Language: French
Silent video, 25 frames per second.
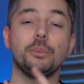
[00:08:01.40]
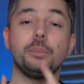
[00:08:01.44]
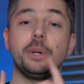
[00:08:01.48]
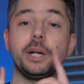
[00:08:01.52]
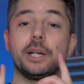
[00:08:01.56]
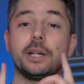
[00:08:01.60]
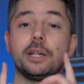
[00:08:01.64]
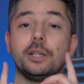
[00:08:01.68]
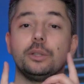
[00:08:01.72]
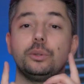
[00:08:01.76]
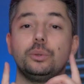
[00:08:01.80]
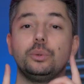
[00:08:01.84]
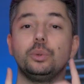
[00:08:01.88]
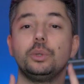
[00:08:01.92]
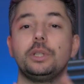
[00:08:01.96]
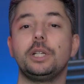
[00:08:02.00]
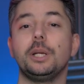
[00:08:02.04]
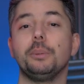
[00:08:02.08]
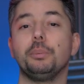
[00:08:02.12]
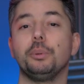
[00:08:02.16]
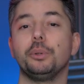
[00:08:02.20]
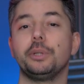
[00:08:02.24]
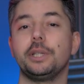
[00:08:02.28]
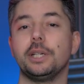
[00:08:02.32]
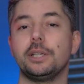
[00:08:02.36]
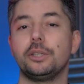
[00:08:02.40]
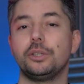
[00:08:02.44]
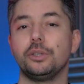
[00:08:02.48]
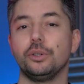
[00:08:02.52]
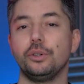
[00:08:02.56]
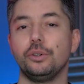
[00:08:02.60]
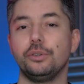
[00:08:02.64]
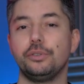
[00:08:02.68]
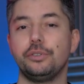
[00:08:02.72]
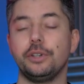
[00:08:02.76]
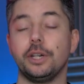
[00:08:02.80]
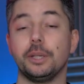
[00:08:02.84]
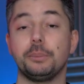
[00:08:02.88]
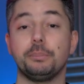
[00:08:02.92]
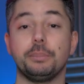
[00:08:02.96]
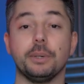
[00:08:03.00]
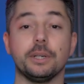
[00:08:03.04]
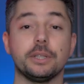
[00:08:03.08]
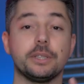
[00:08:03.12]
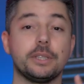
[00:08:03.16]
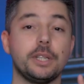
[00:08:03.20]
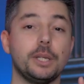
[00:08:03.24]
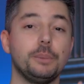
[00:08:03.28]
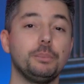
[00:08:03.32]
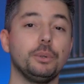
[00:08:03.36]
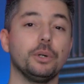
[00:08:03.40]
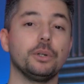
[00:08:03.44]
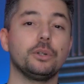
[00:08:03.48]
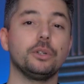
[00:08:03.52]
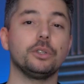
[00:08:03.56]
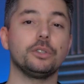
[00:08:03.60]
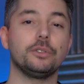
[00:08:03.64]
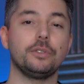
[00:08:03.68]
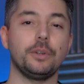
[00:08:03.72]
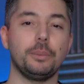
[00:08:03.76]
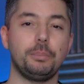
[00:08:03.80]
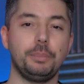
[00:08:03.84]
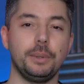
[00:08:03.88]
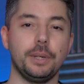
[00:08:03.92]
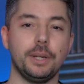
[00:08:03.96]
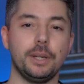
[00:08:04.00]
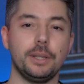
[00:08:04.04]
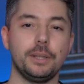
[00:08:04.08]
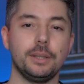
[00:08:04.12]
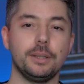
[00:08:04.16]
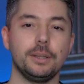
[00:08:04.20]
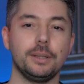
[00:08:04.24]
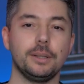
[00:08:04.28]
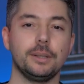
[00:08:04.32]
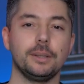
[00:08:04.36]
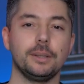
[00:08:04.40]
que malgré toutes les protections offertes par CyberGhost VPN,